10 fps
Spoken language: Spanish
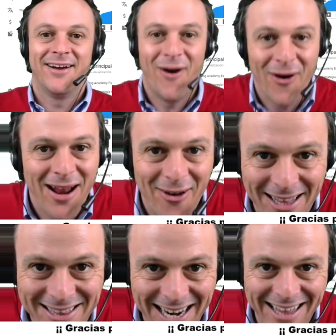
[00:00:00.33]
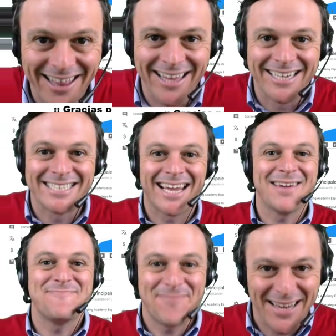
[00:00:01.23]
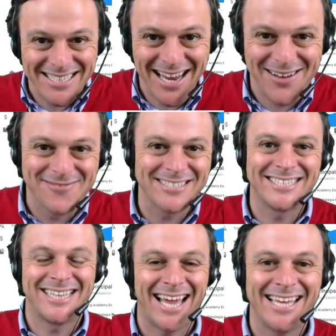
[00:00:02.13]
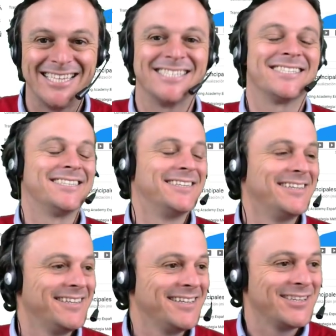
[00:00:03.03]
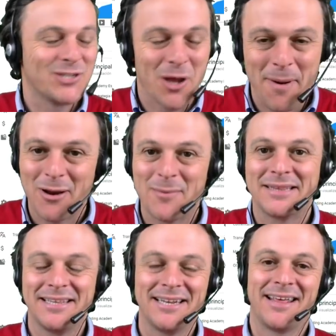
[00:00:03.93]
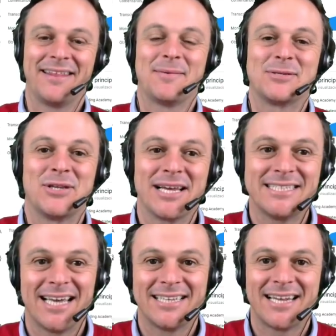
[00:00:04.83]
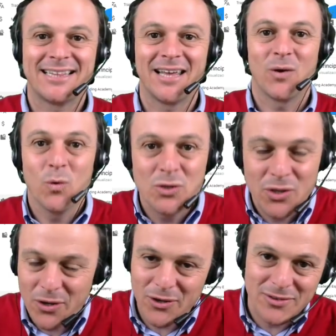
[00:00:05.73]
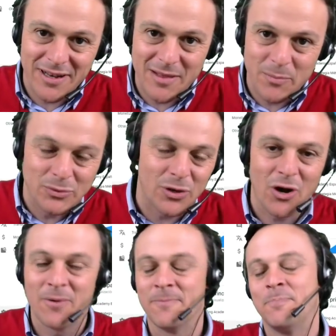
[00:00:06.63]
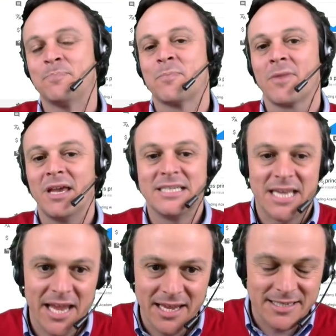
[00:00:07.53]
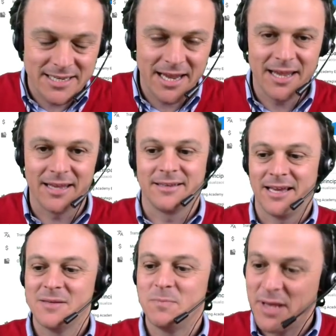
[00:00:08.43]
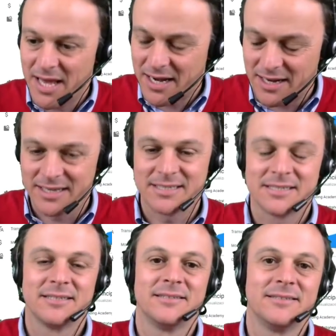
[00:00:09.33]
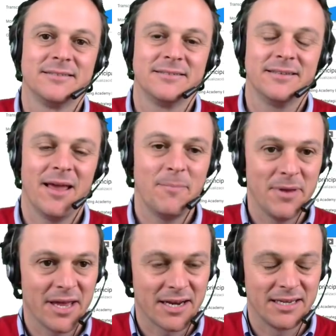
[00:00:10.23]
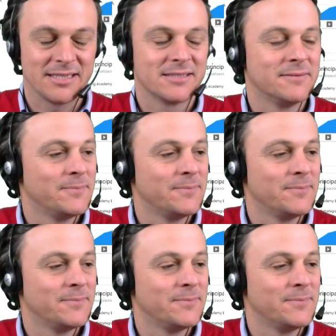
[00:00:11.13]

Hola, hola traders, ¿qué pasa? ¿Cómo estáis? Soy Pablo Martínez, la persona que está detrás de curso-trading.com. Y sí, sí, es viernes. Es viernes.